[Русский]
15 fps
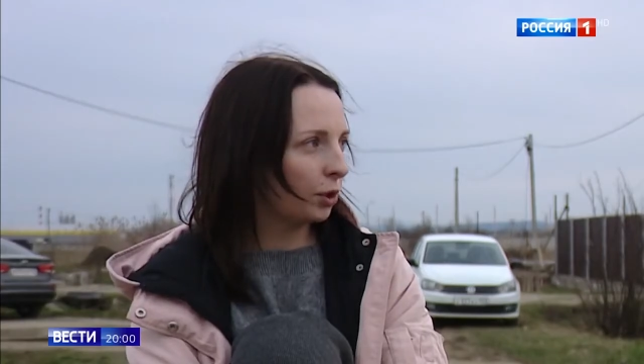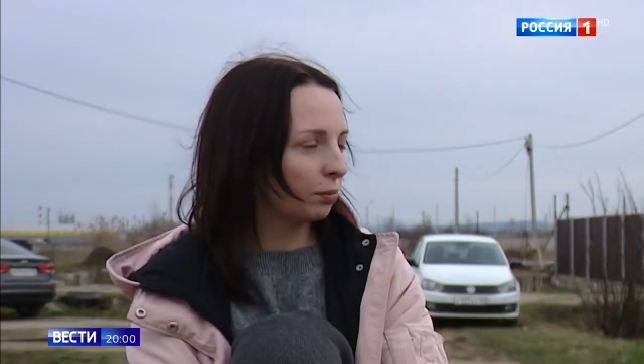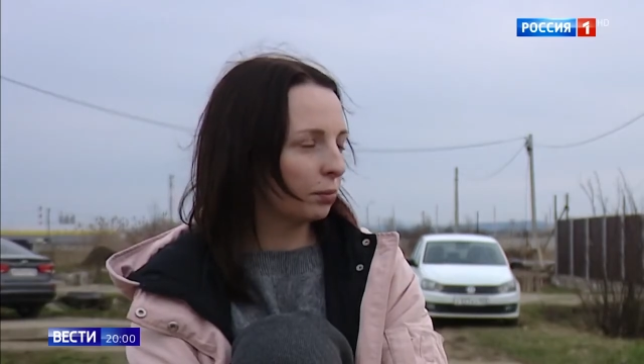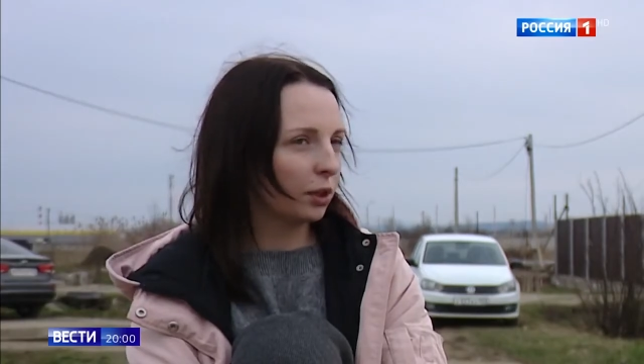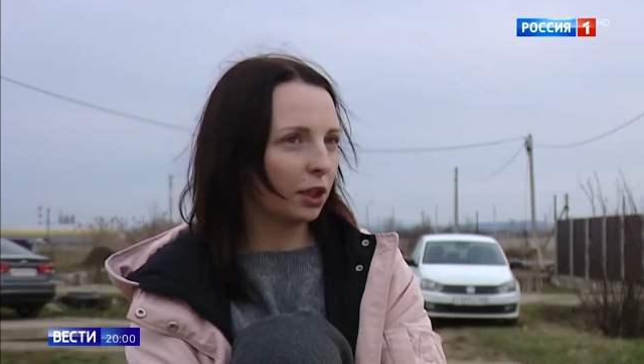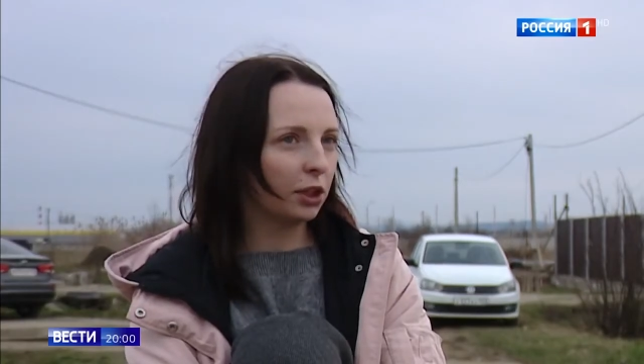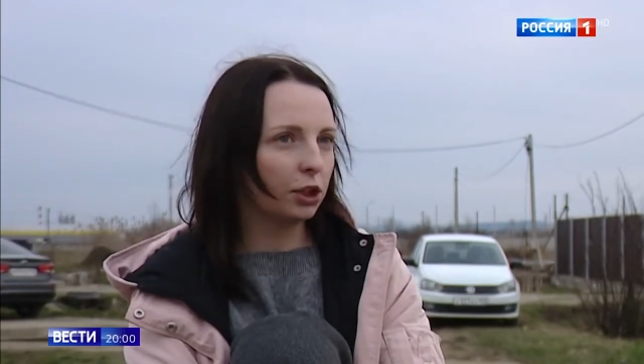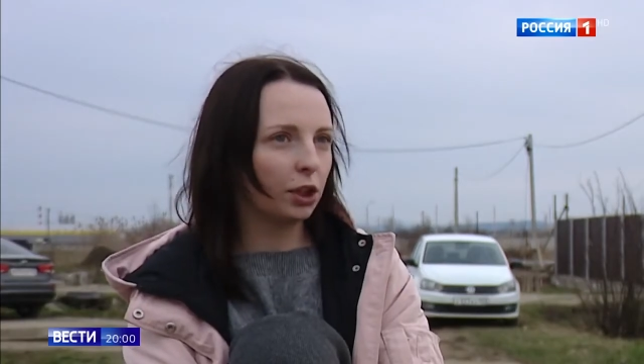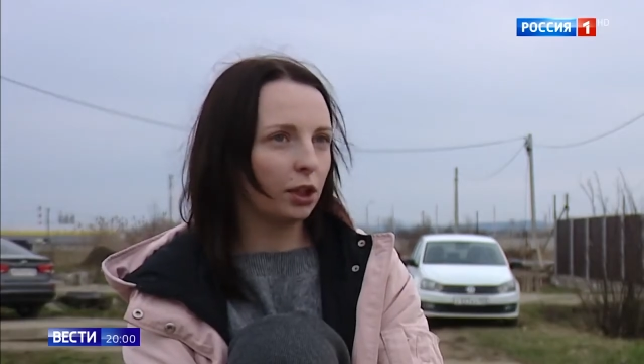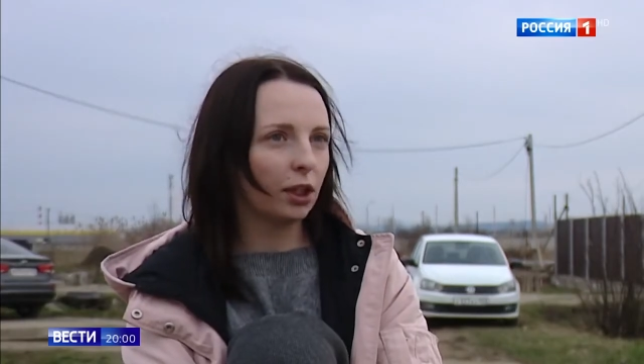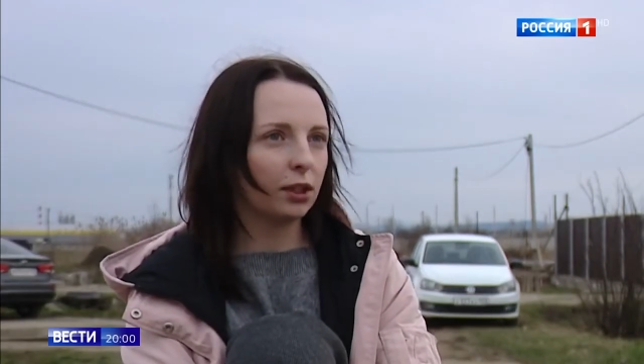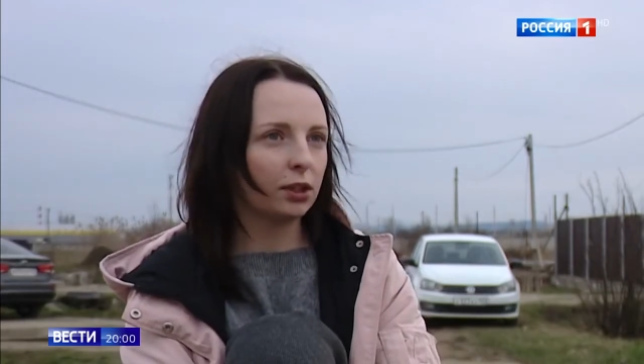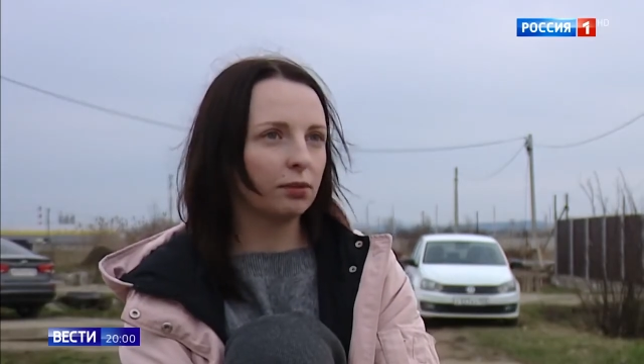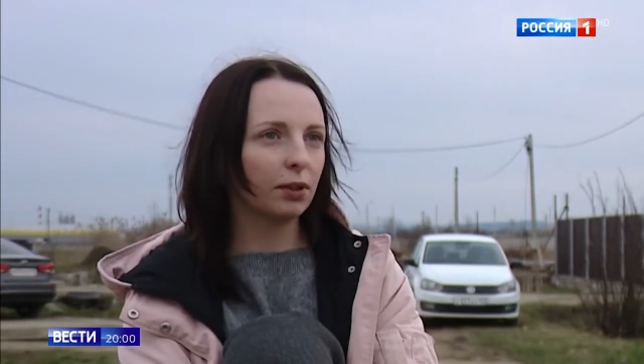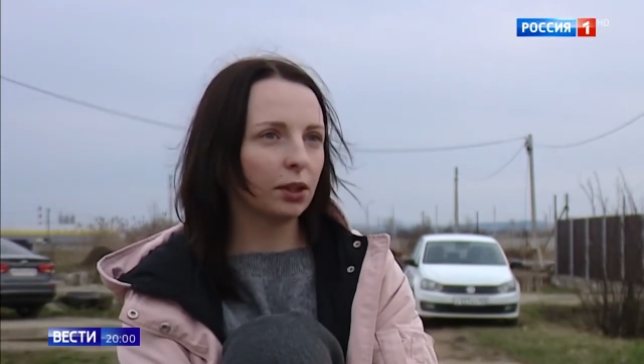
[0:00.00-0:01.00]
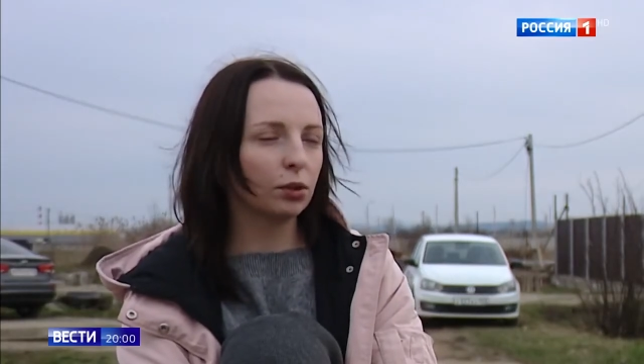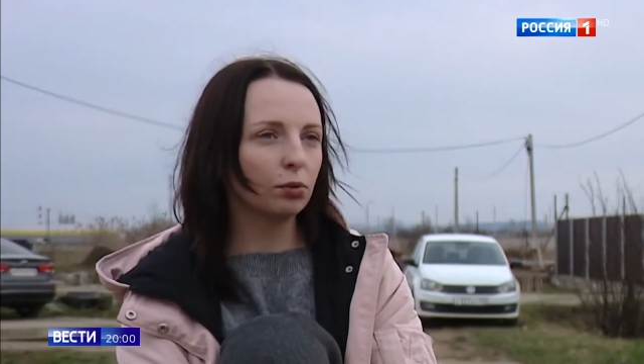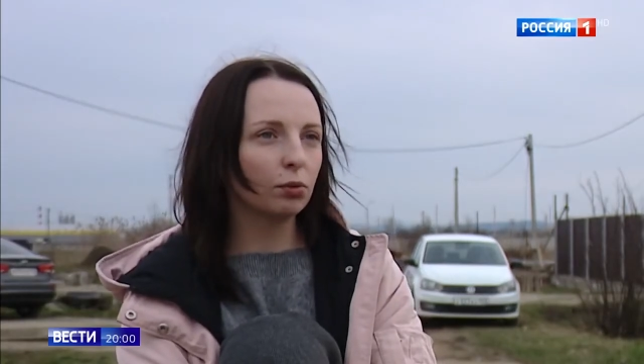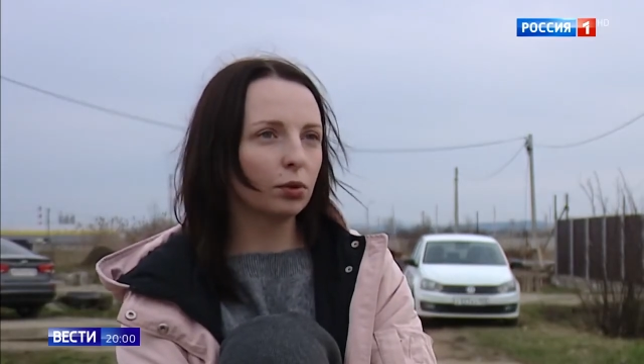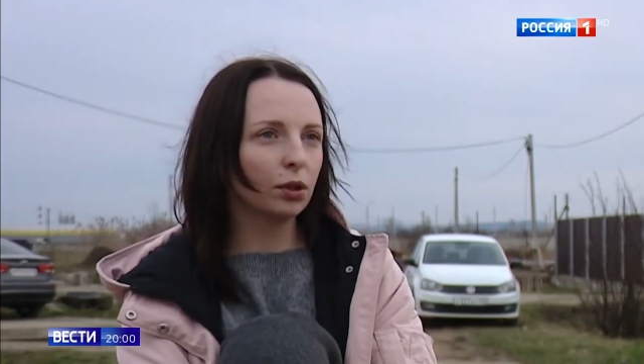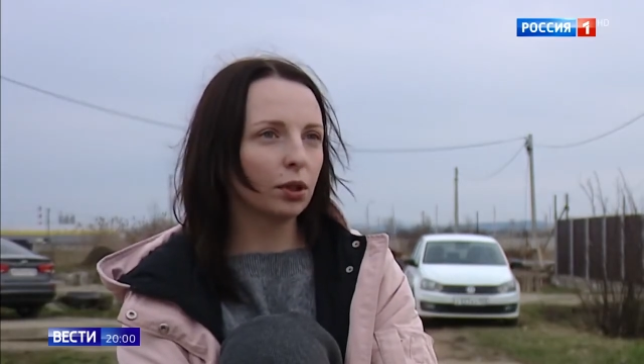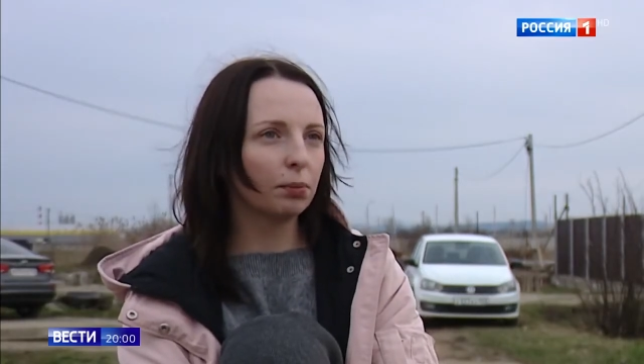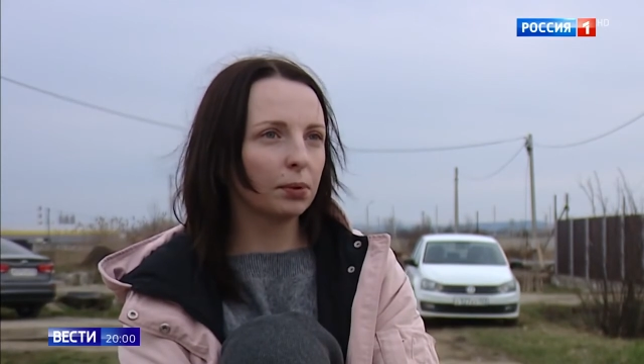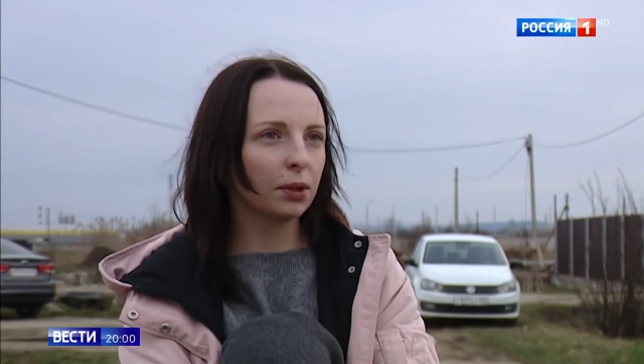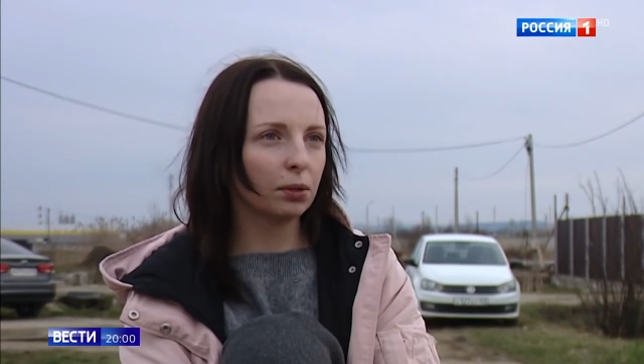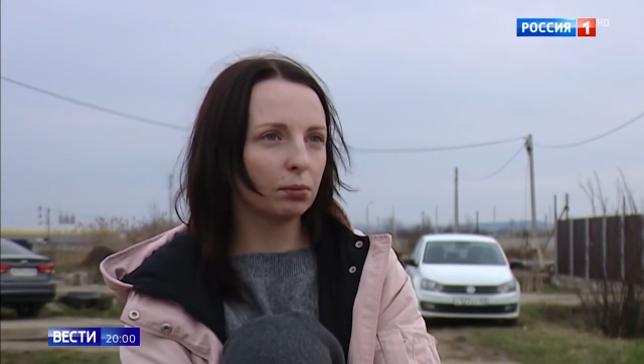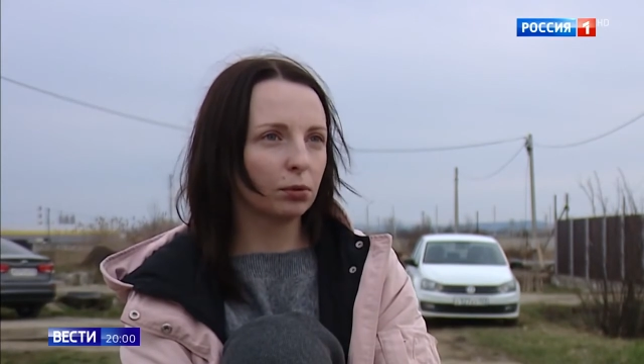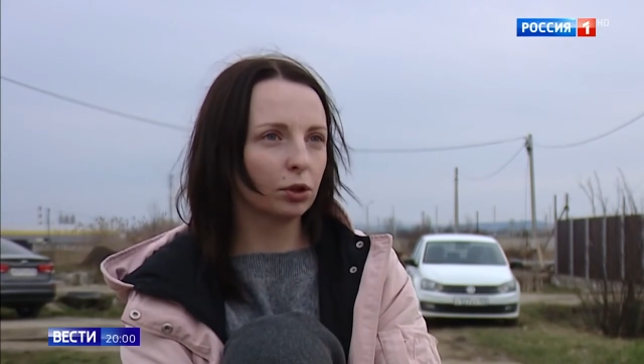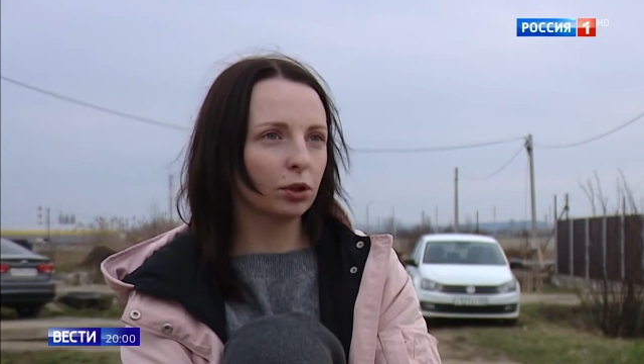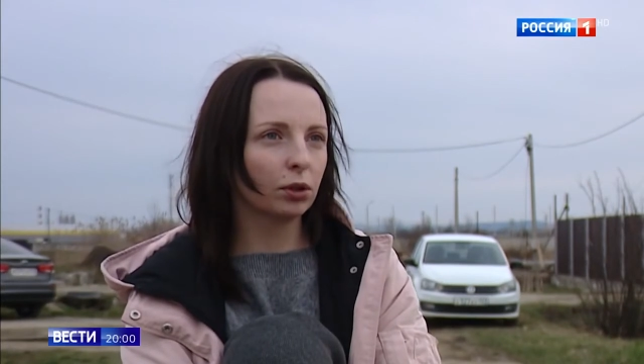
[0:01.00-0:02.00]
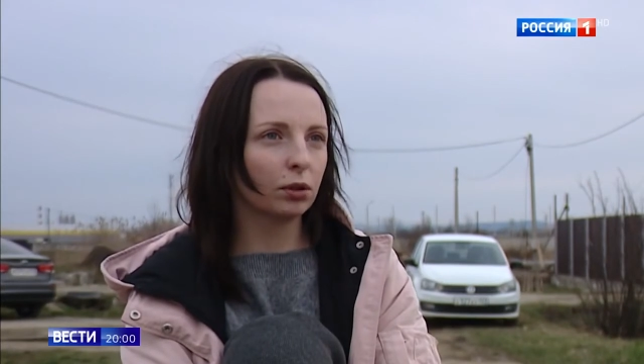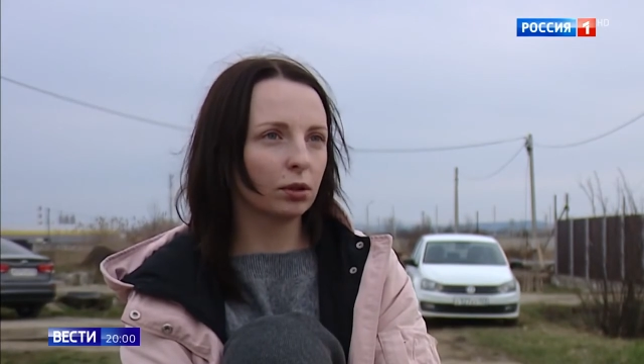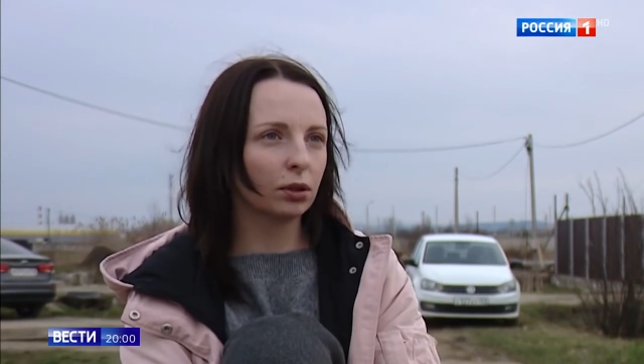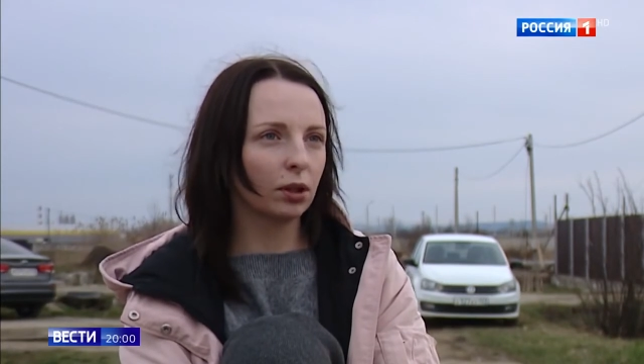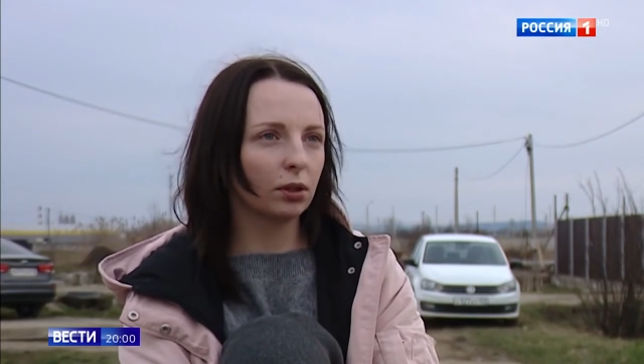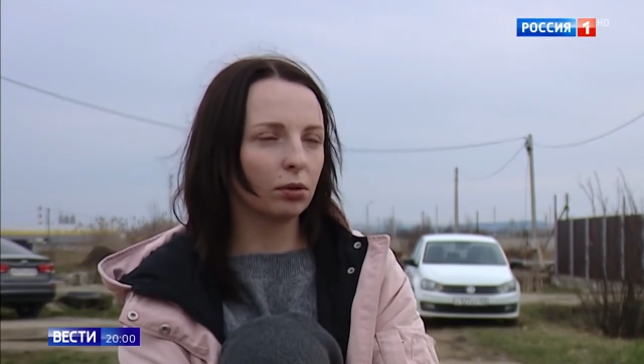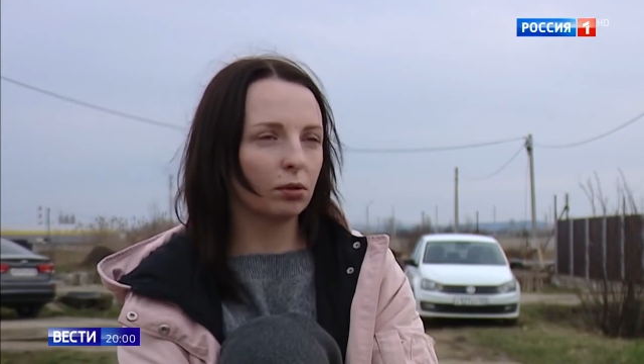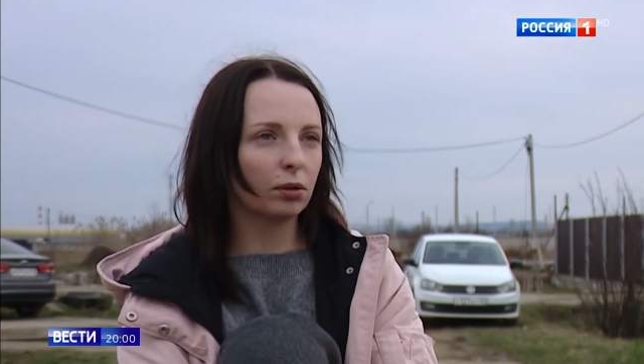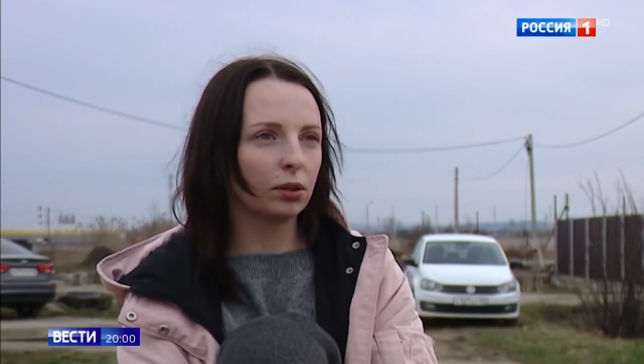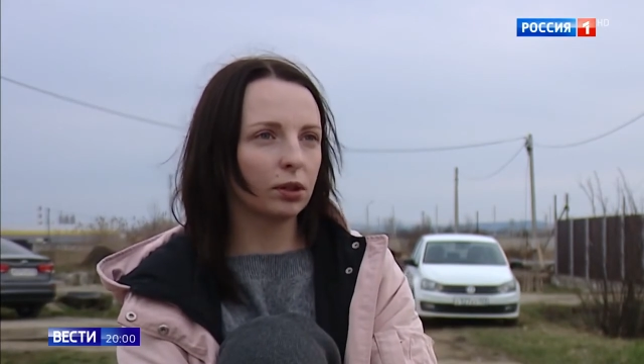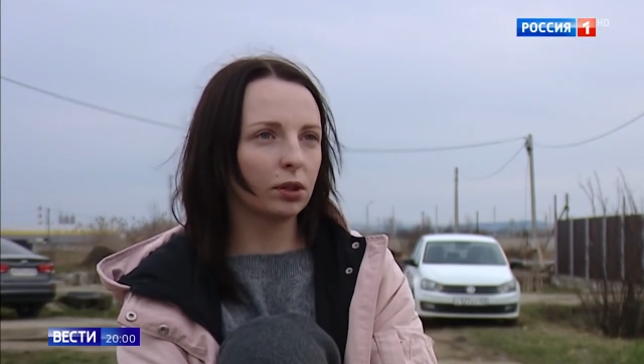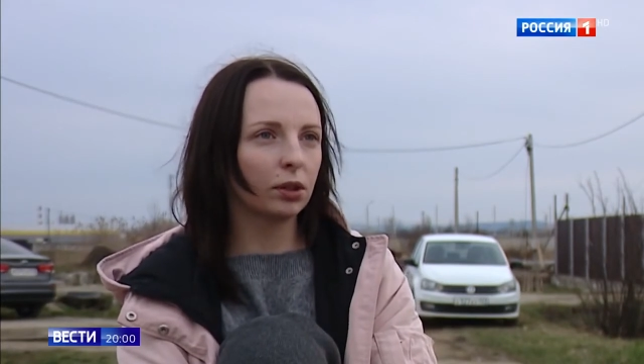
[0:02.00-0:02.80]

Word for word: мы начали одевать куртки, потому что готовились к